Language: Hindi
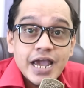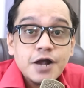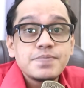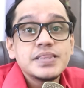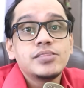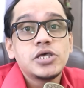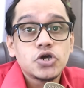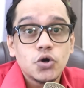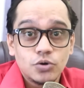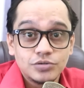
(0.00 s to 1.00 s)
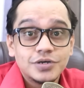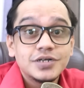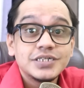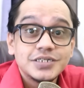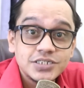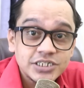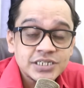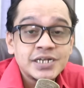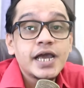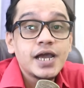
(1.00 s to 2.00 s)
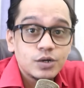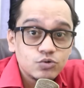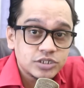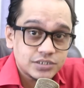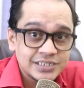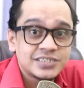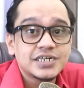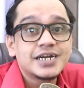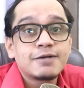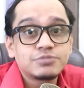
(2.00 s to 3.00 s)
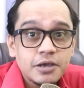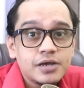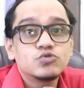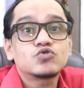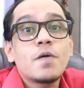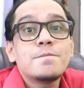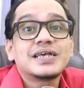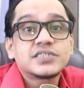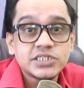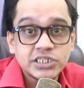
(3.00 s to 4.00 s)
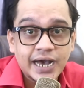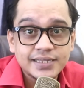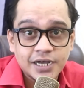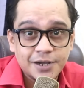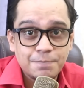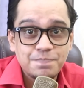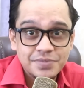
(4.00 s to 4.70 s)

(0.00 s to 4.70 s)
एक बंदी को जिसने उस इंस्टाग्राम से उसको मैसेज किया था